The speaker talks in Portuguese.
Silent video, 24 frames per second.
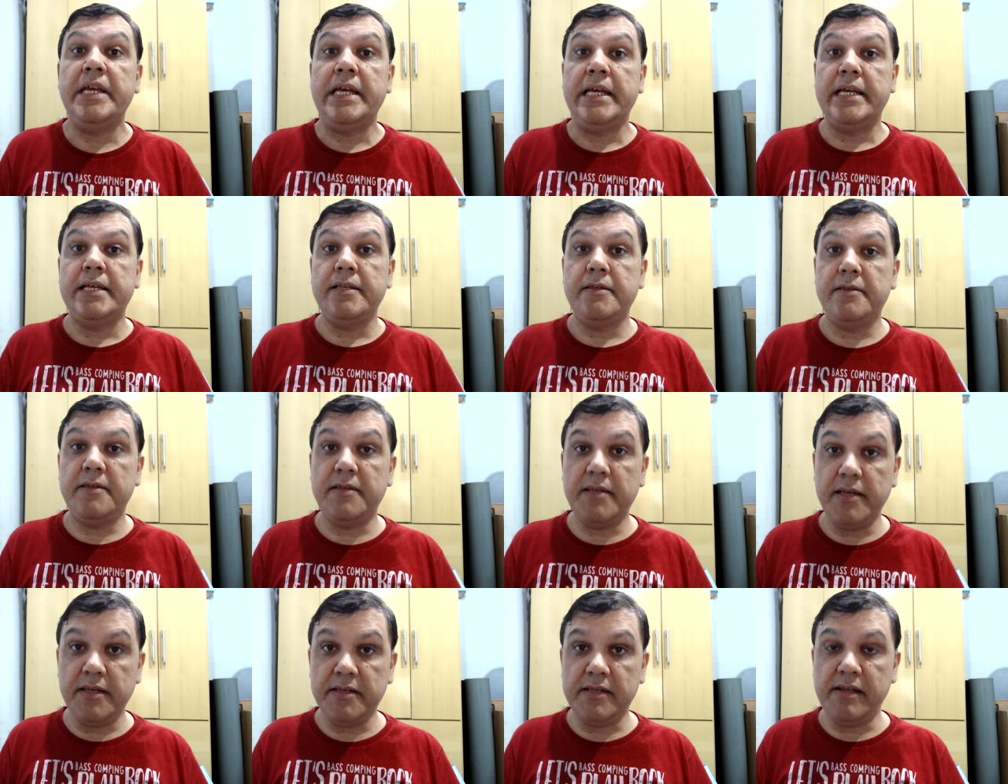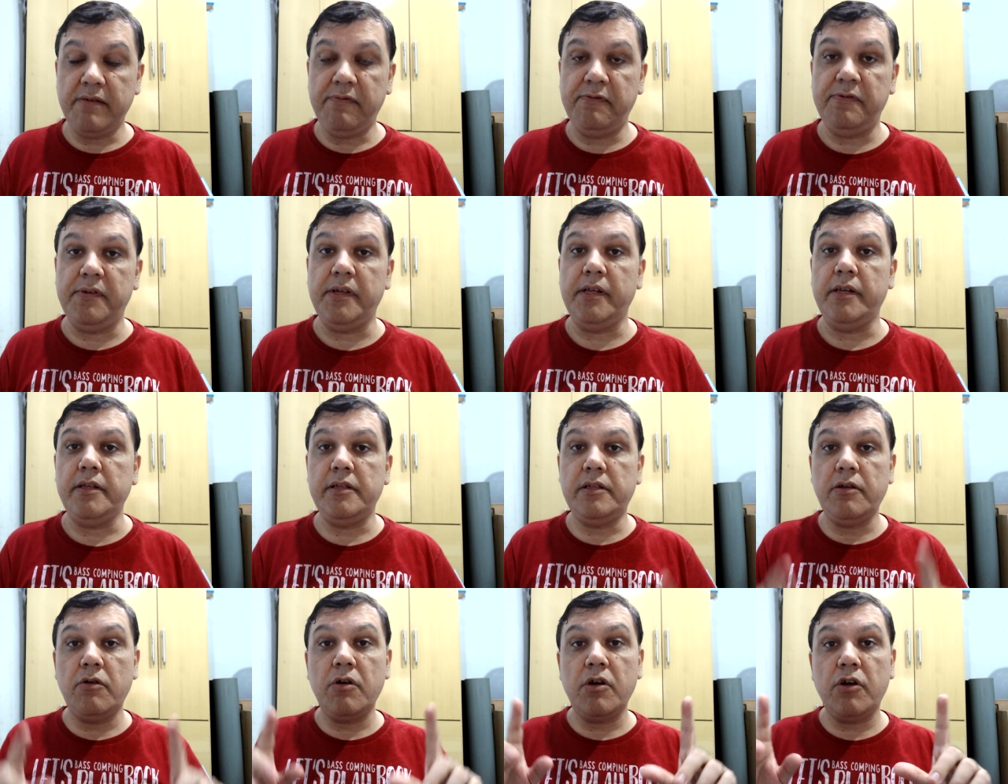sexta-feira.
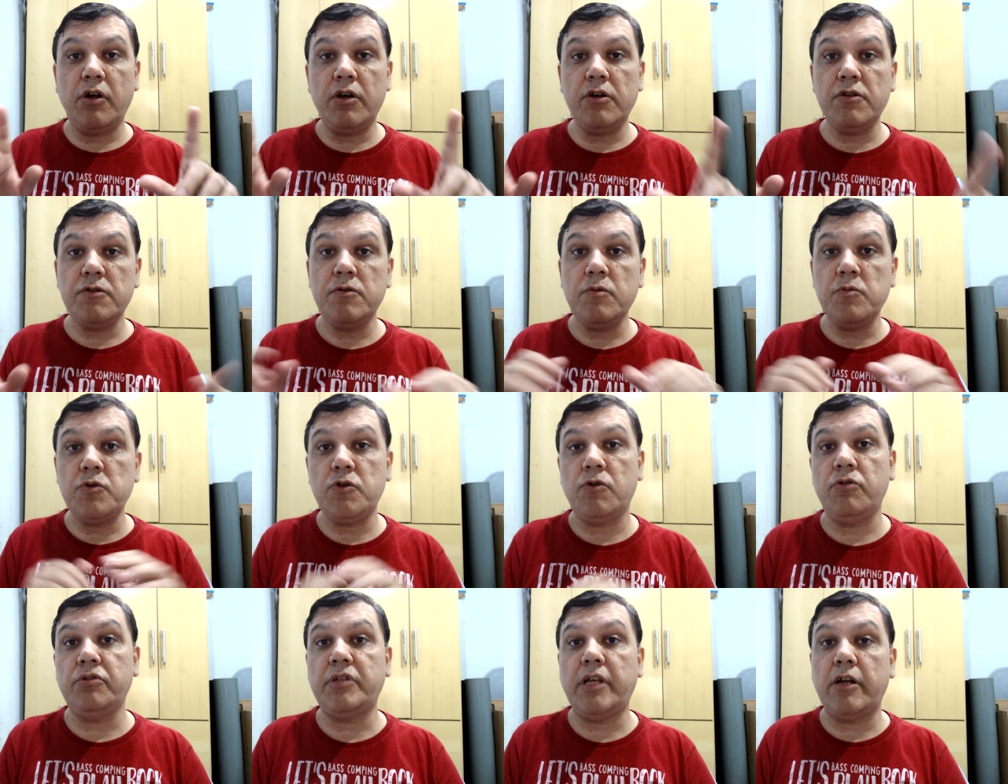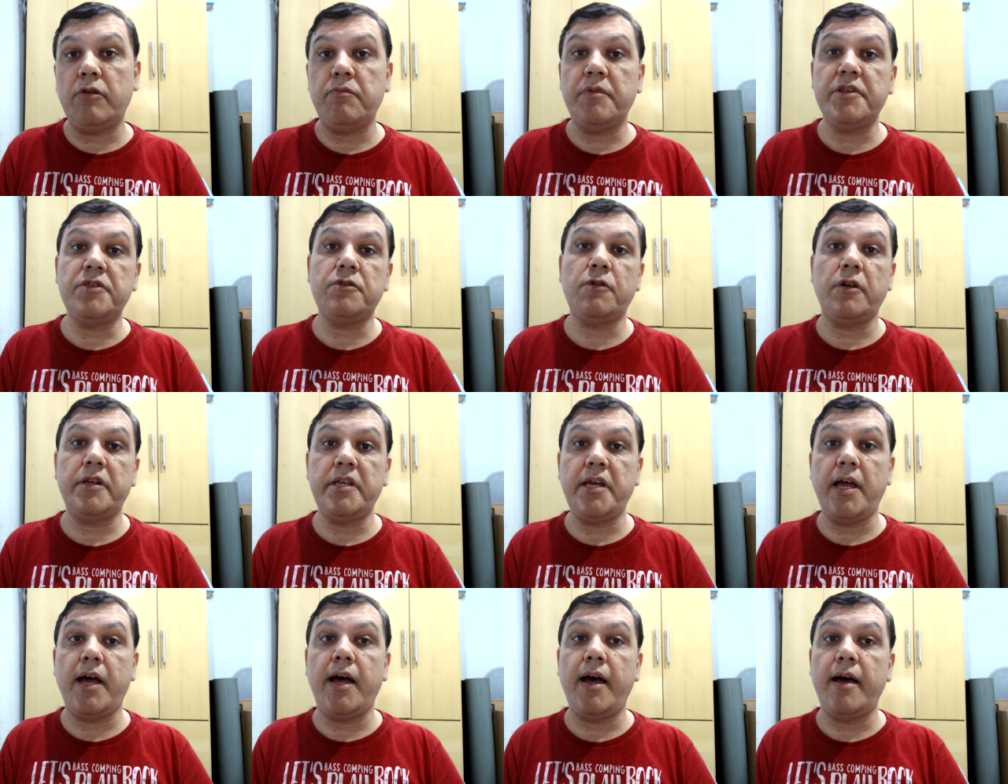Então agora nós vamos contar uma
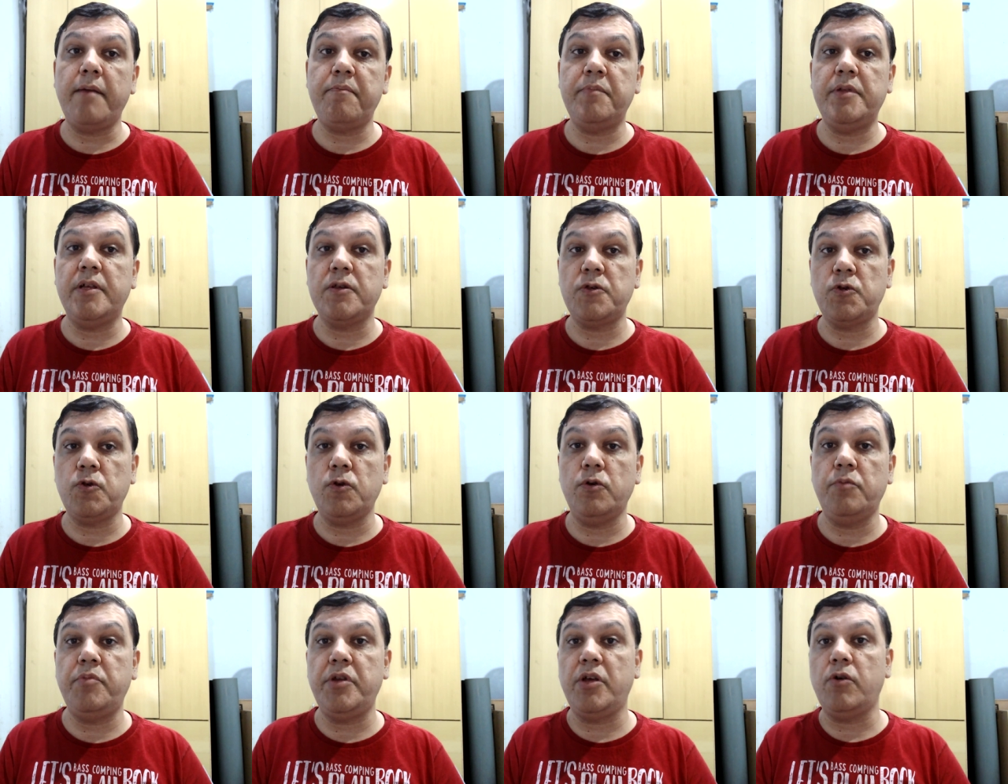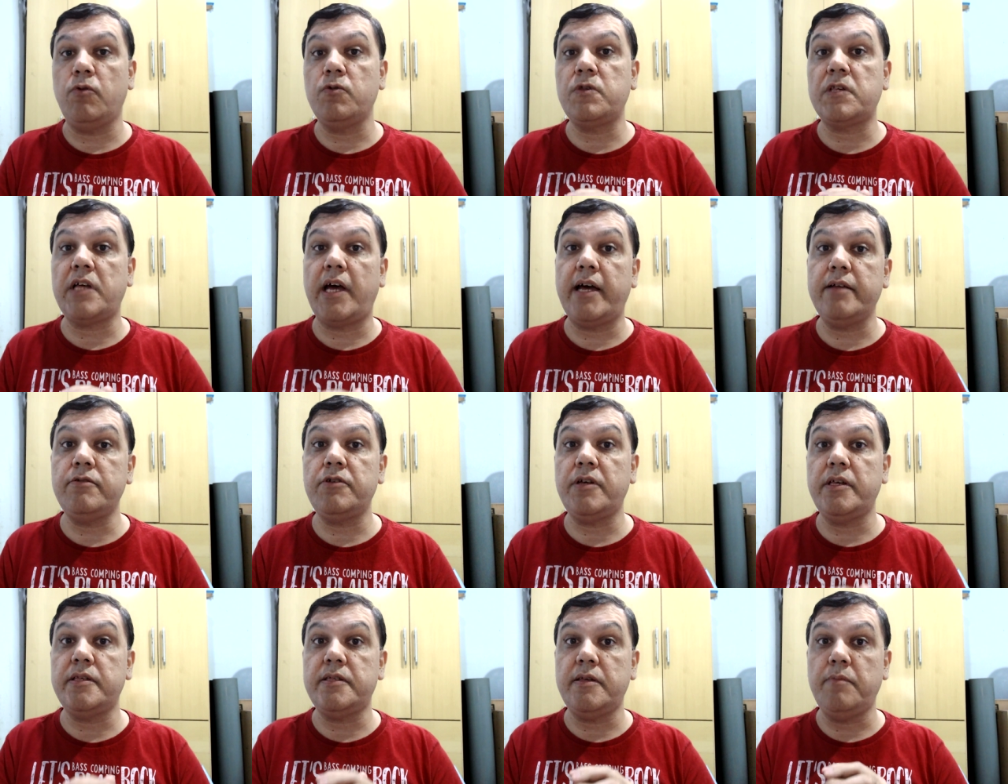historinha rápida sobre os
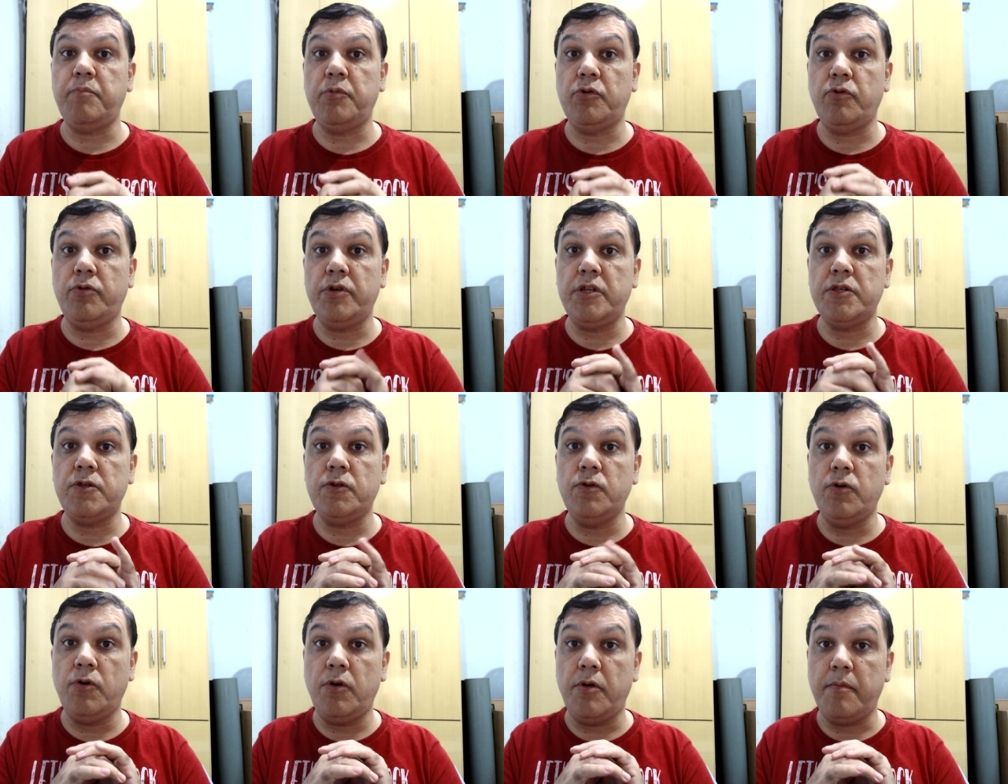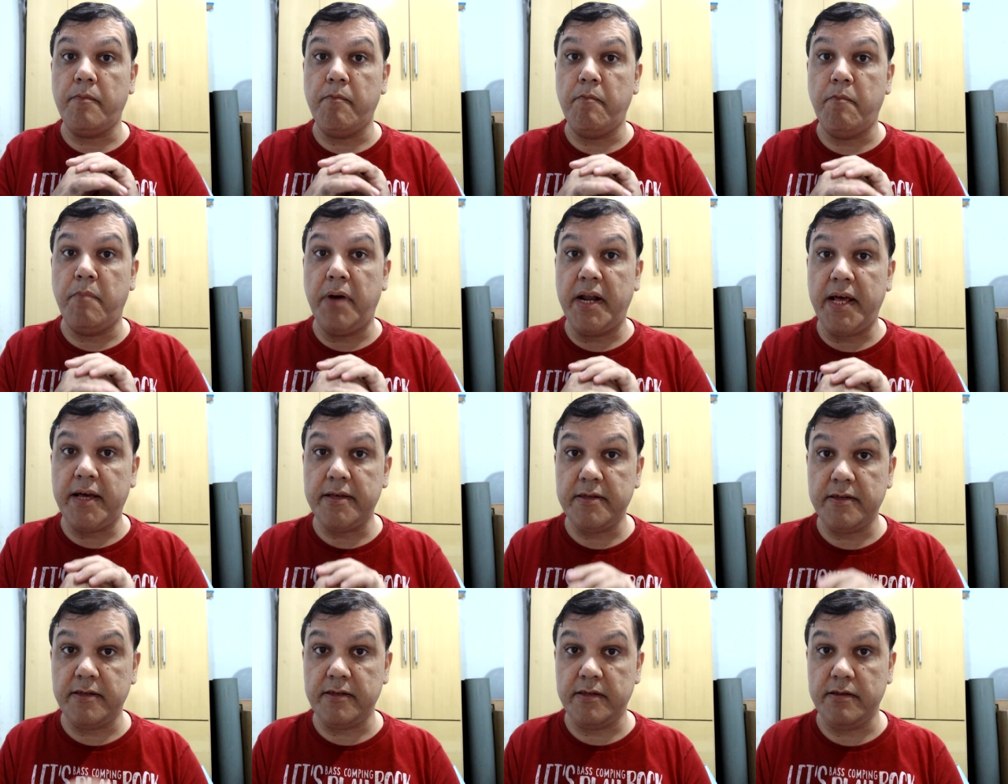radioreceptores no
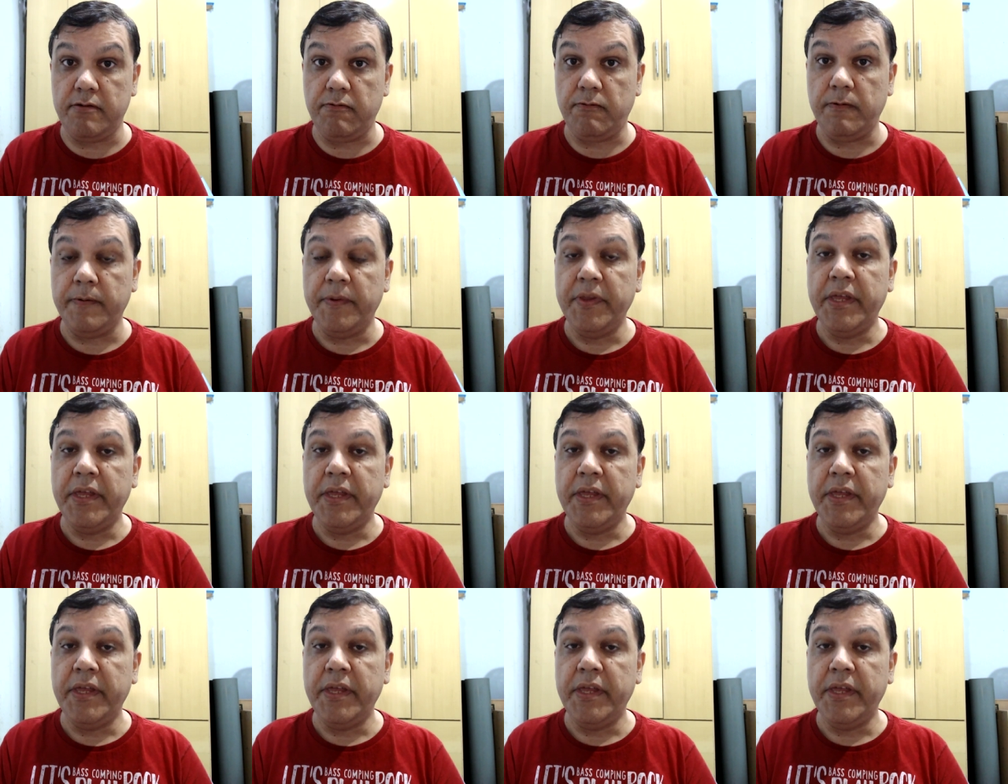Brasil.